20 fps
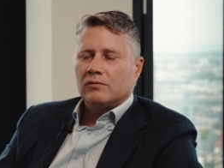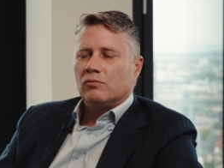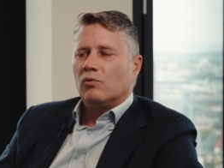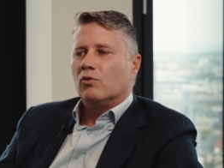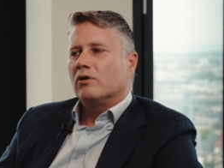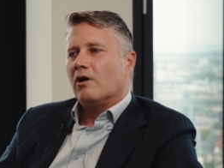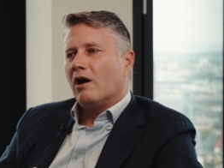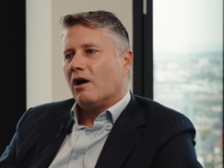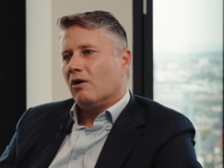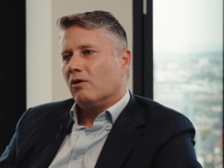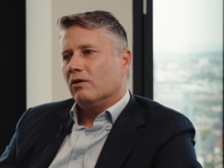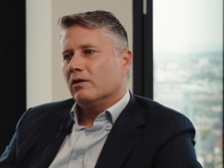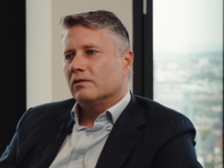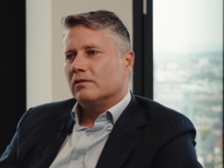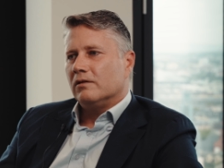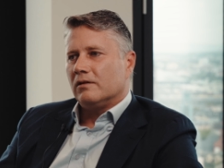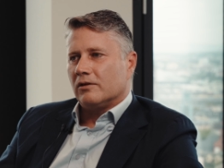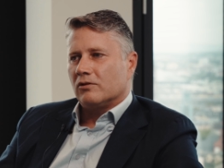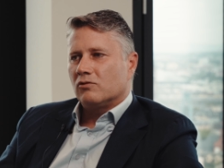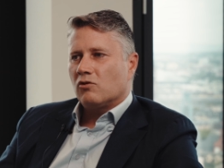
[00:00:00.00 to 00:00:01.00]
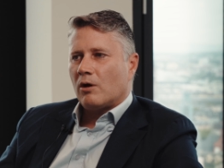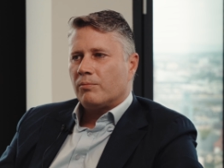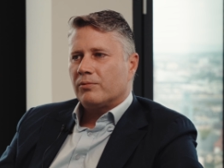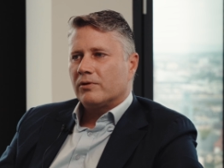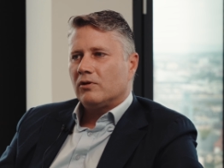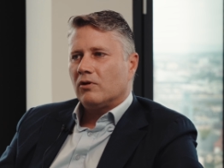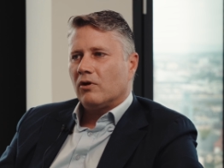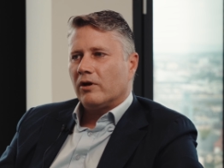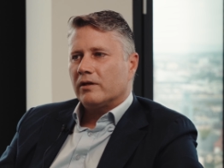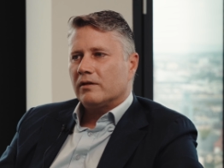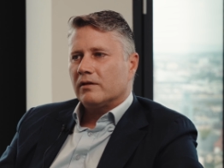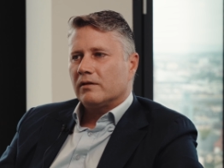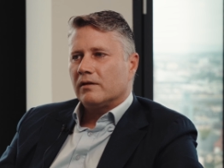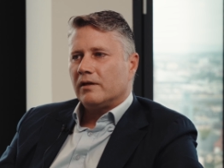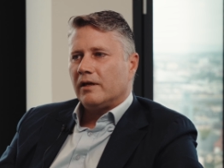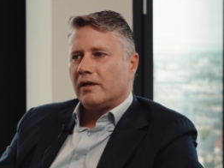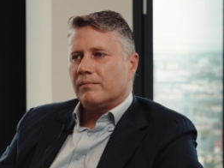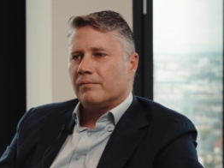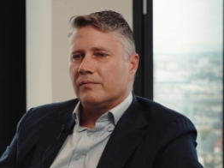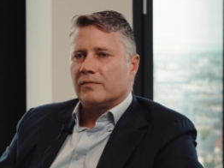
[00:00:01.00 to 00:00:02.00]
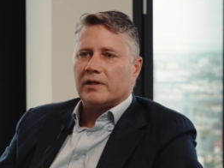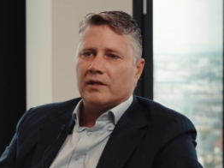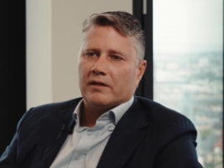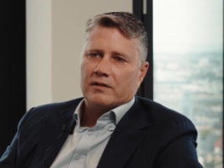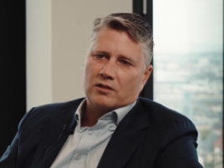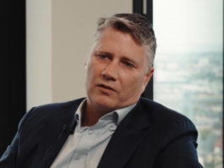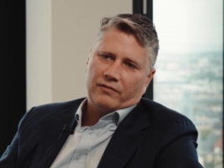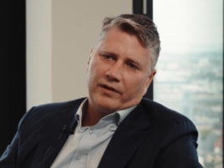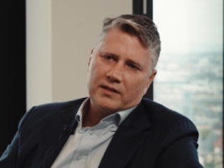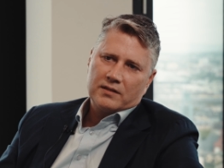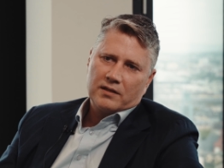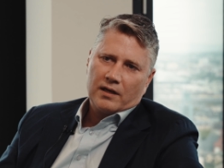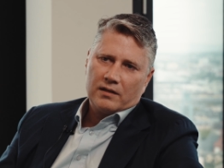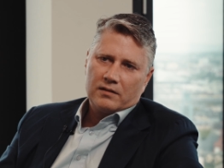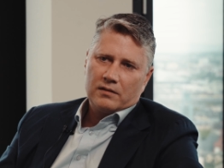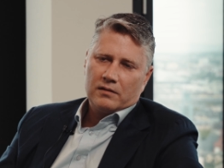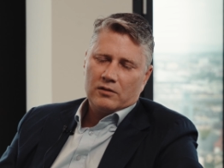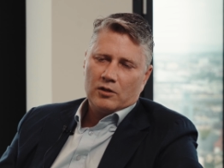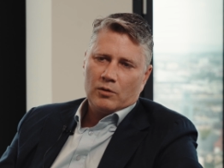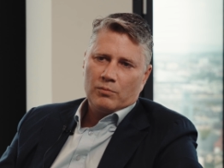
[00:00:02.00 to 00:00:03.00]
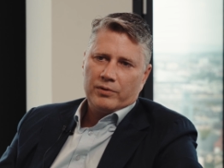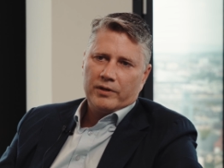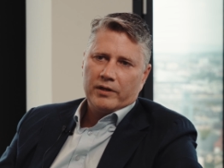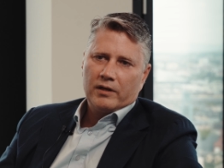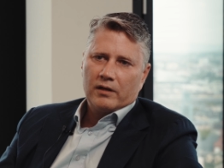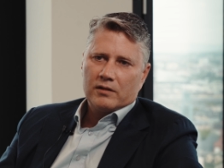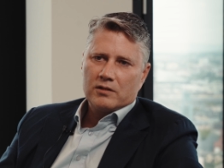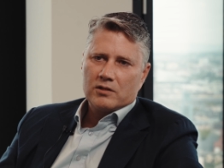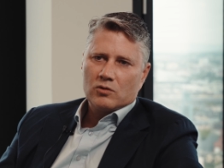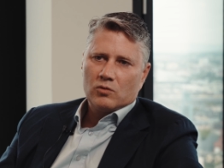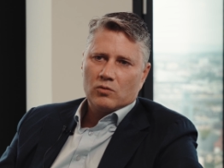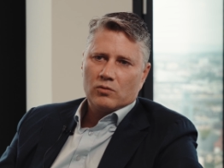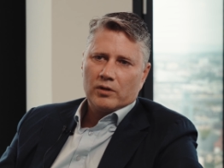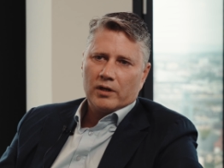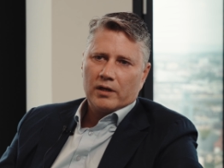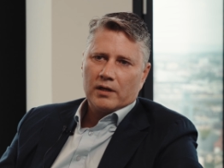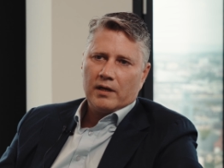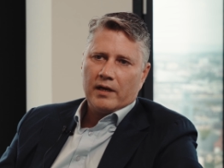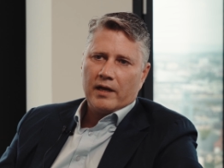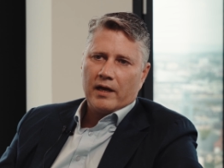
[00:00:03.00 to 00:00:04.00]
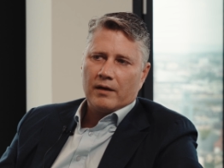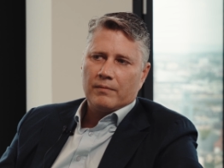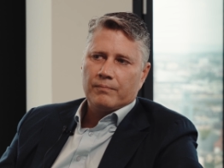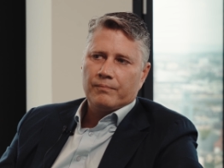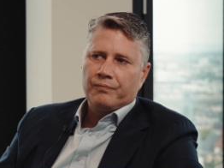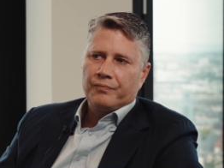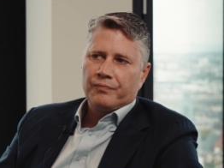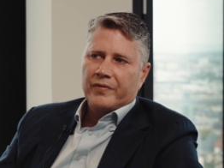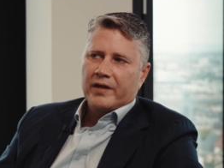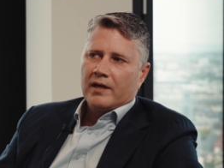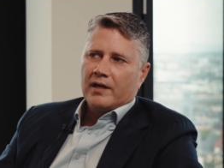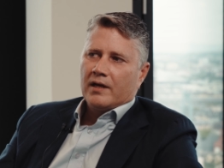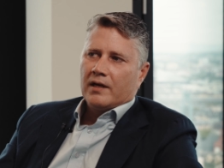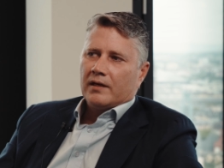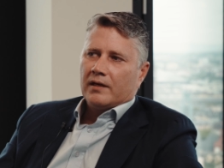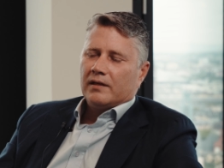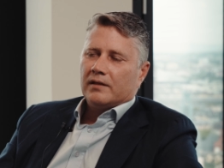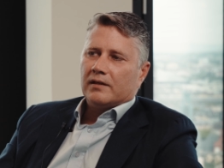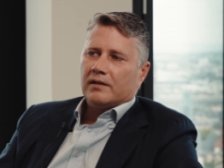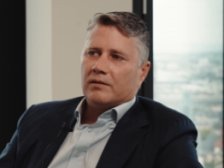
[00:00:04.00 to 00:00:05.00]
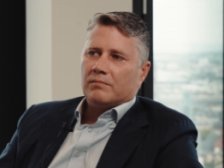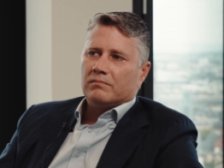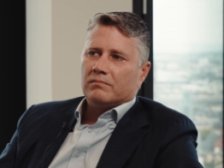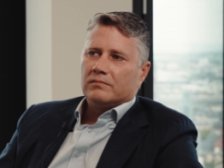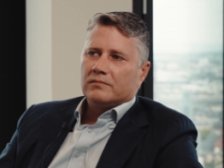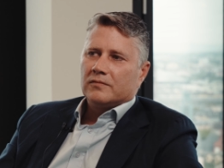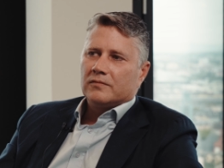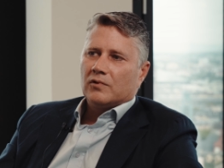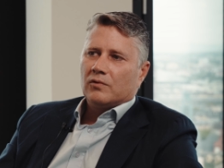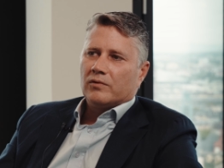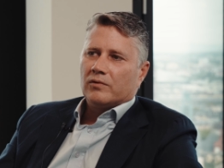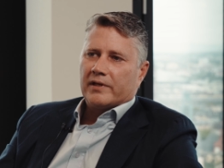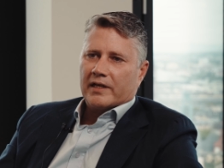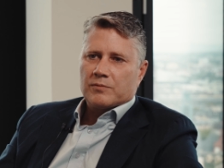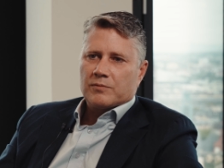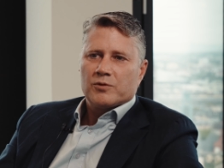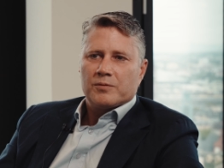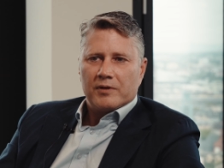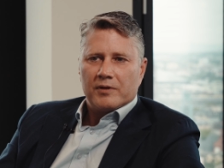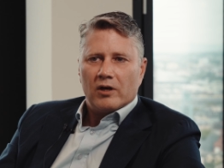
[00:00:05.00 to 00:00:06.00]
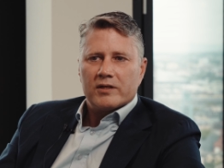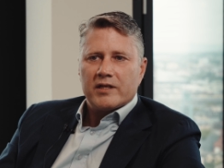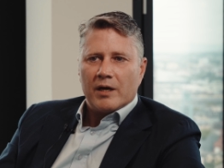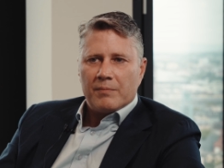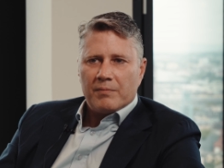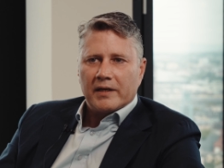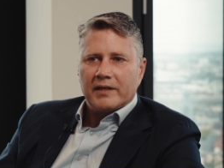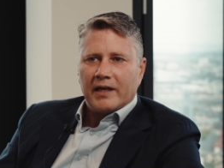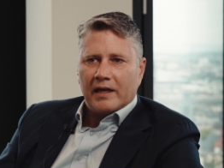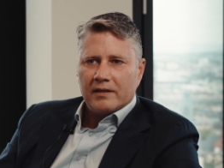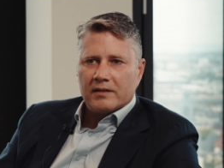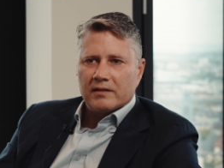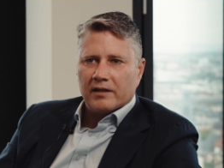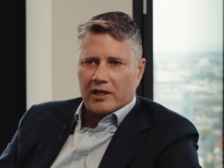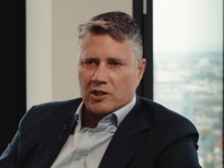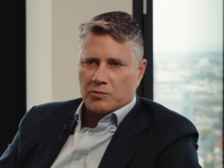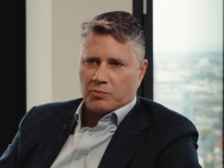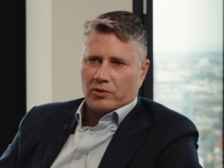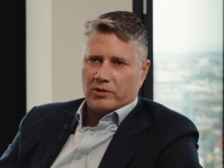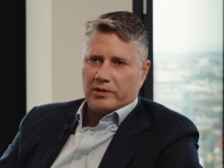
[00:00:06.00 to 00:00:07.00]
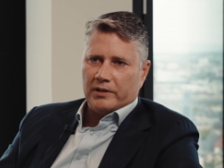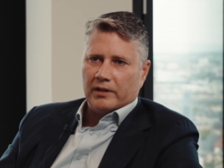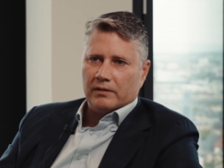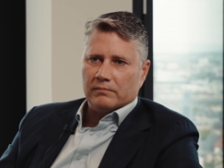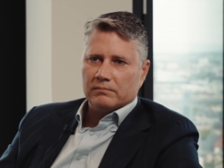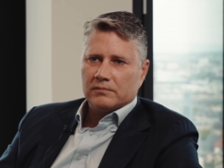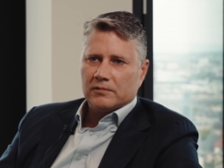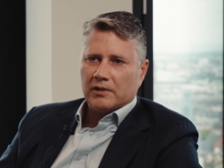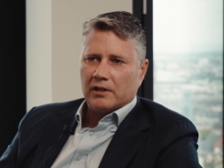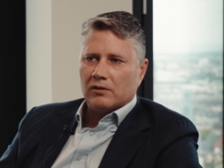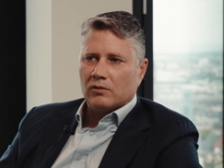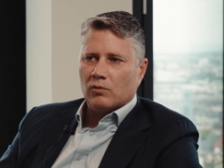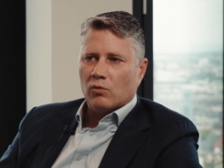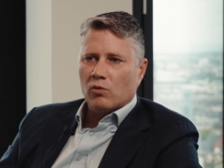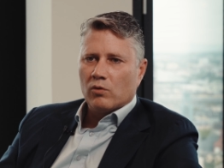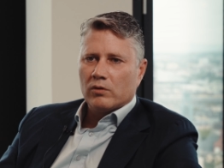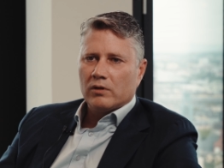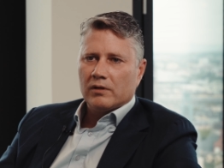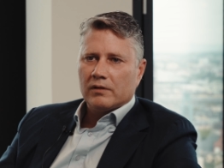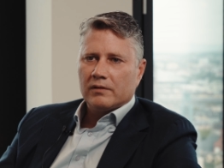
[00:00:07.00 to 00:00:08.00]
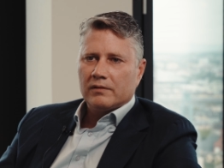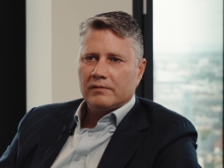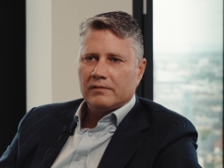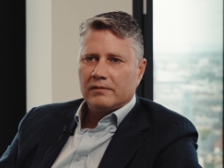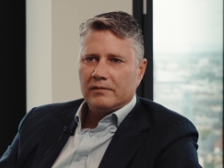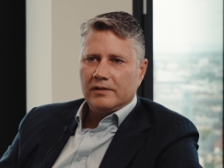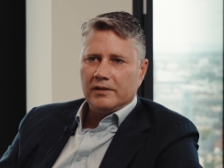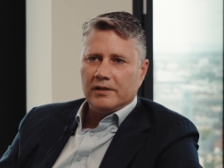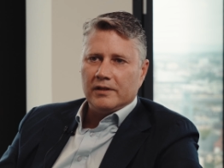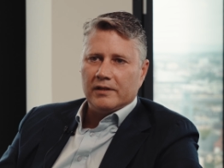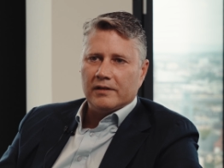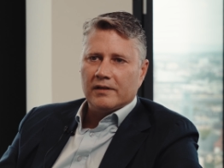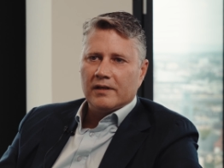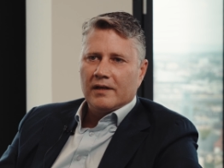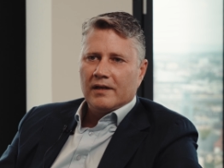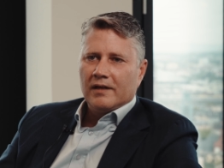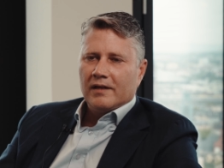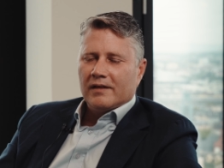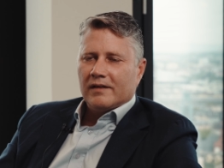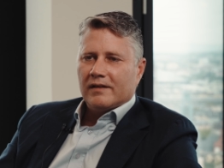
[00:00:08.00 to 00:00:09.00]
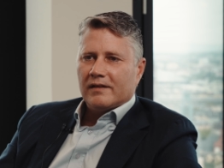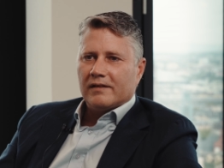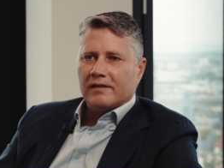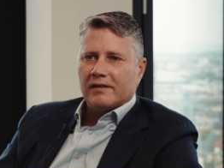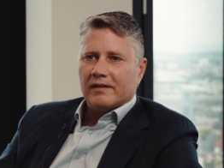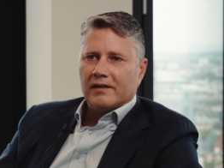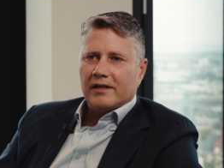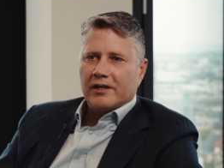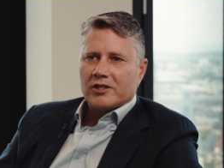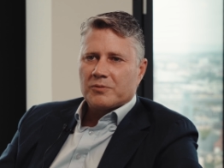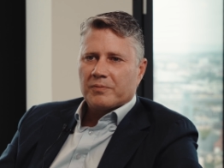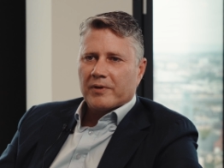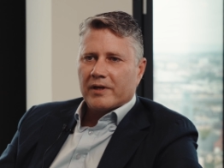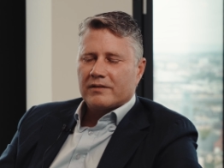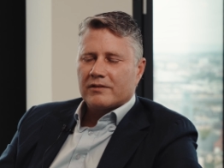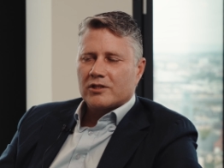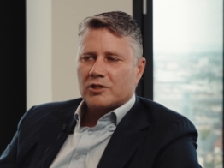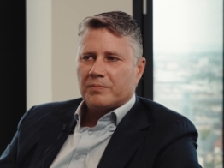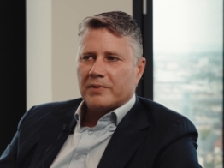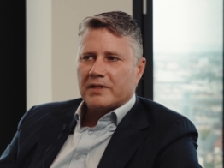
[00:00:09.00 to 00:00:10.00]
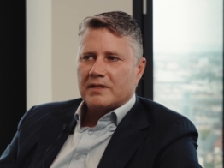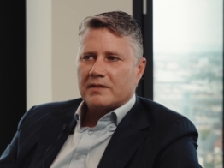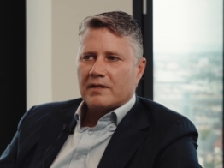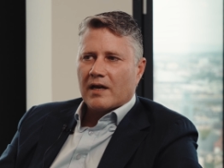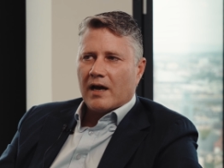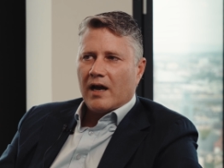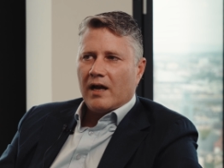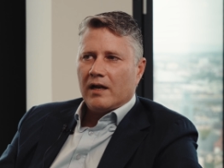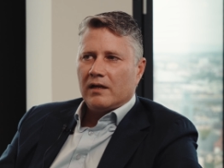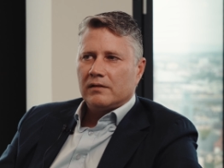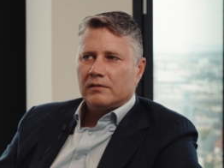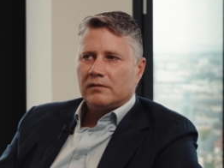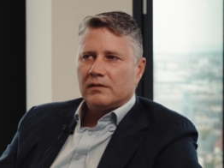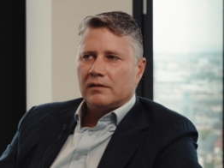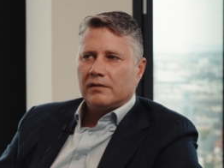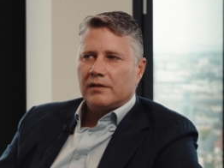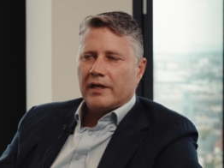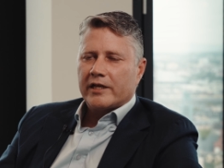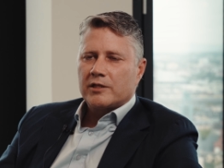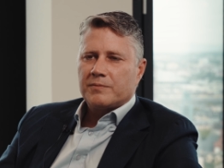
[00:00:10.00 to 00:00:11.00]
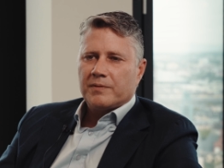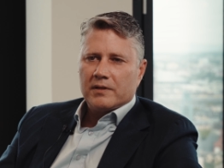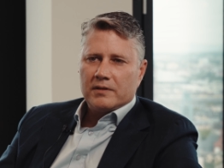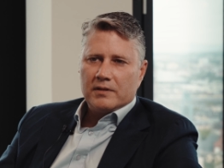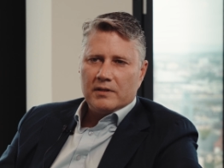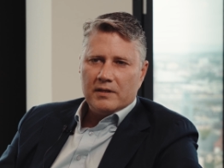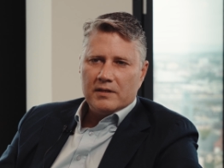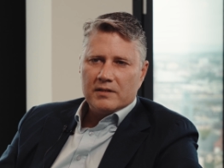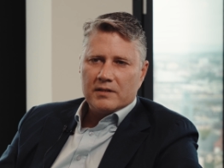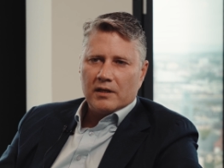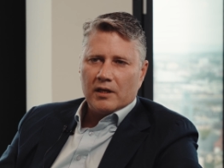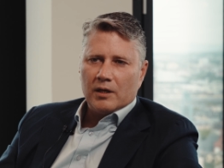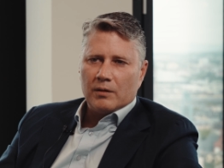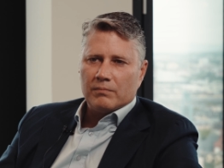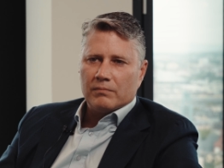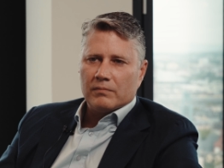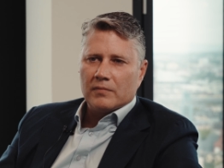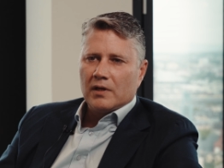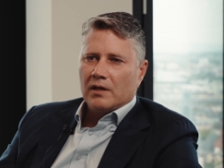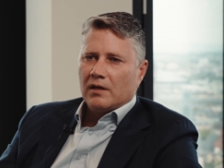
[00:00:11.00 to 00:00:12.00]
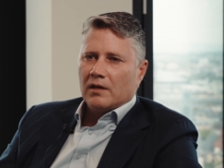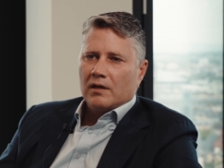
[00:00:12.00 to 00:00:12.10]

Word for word: oder auch äh, Corporate-Leuten eben die insolvenzrechtlichen Implikationen erklären. Ähm, und das muss man auch seinen Mandanten transportieren. Denn ohne die äh, entsprechende Spezialexpertise im